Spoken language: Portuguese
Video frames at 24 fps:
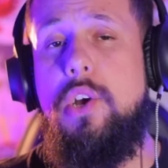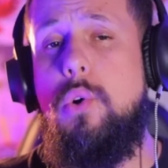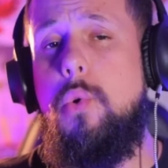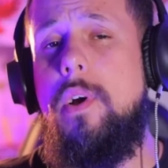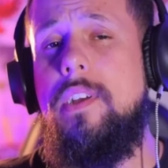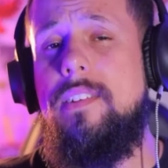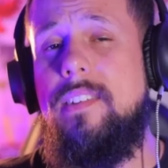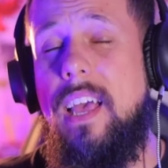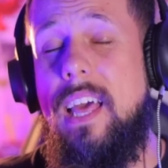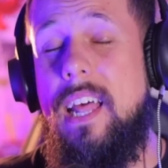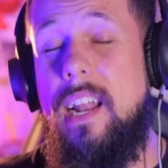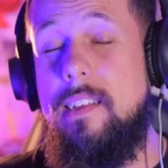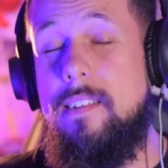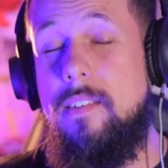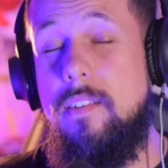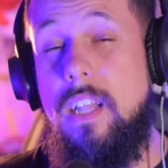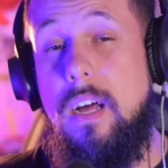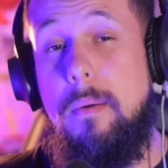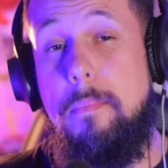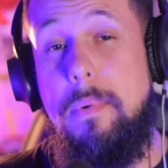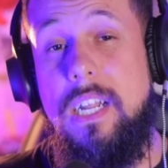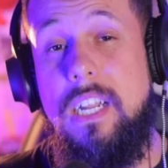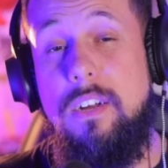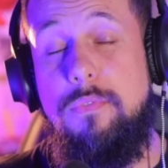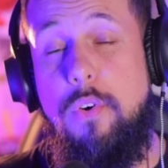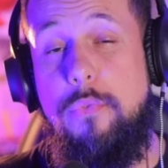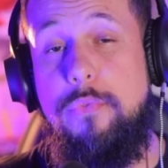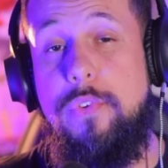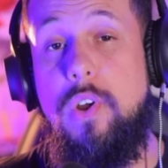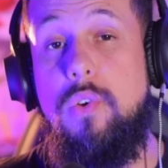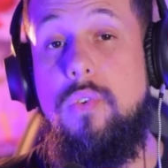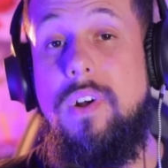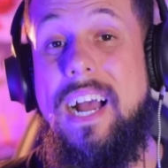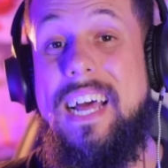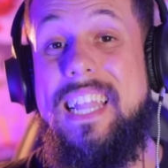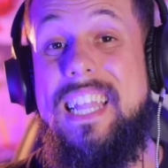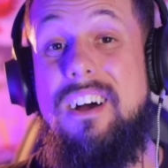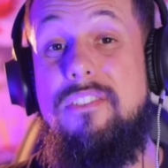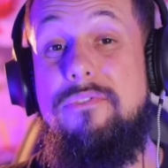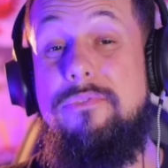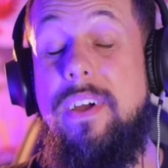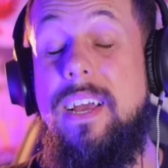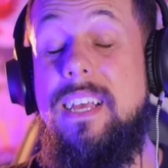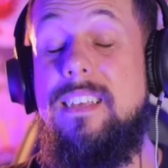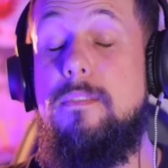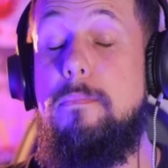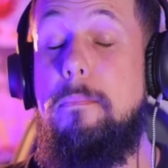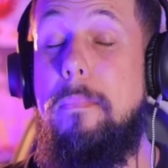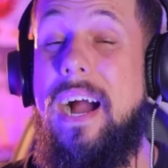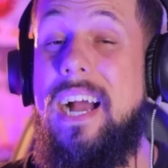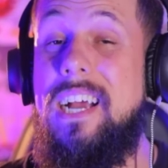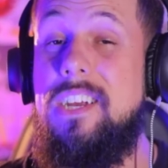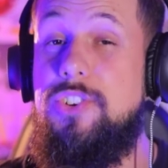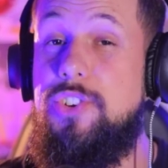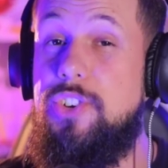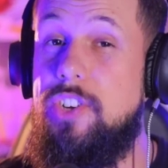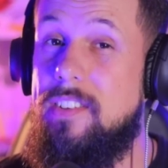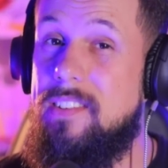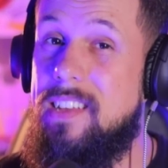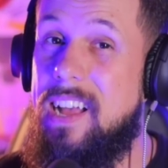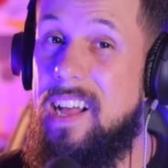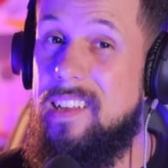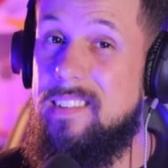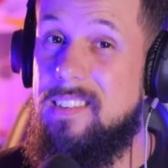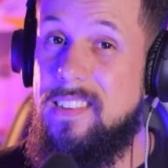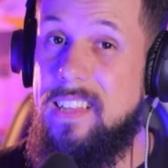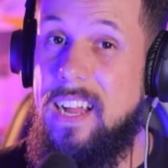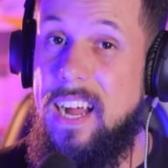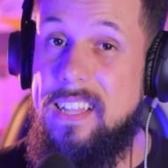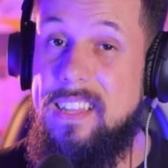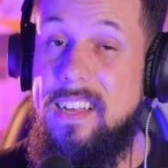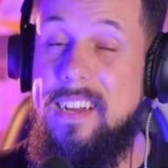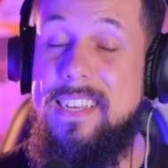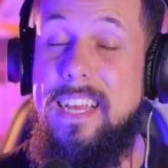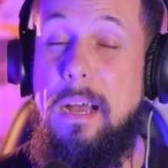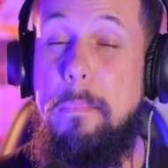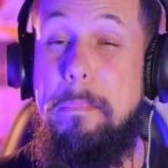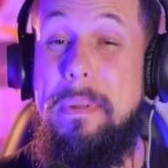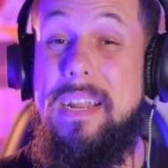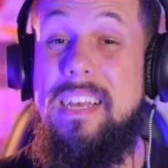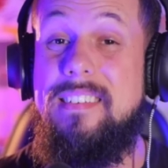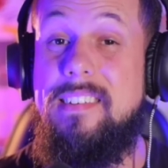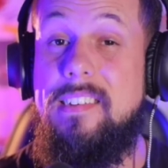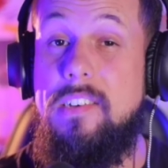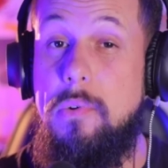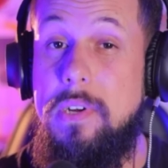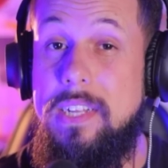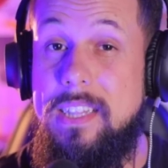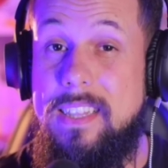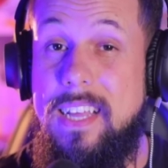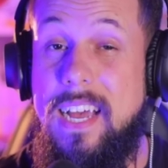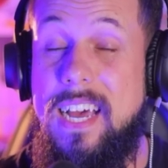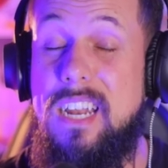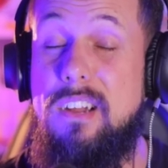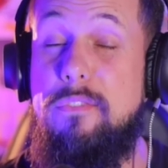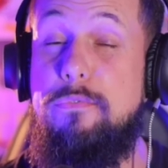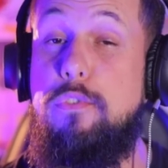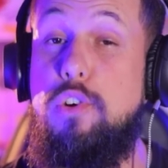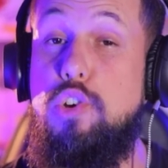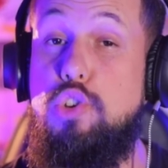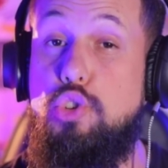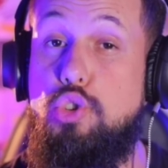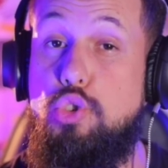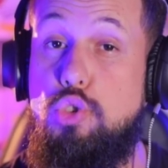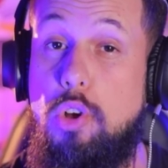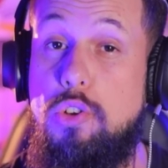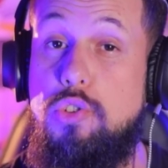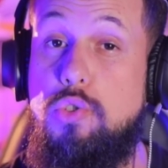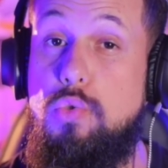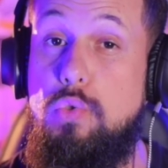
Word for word: E com isso, a relação da banda foi ficando cada vez mais desgastada e a pressão interna foi só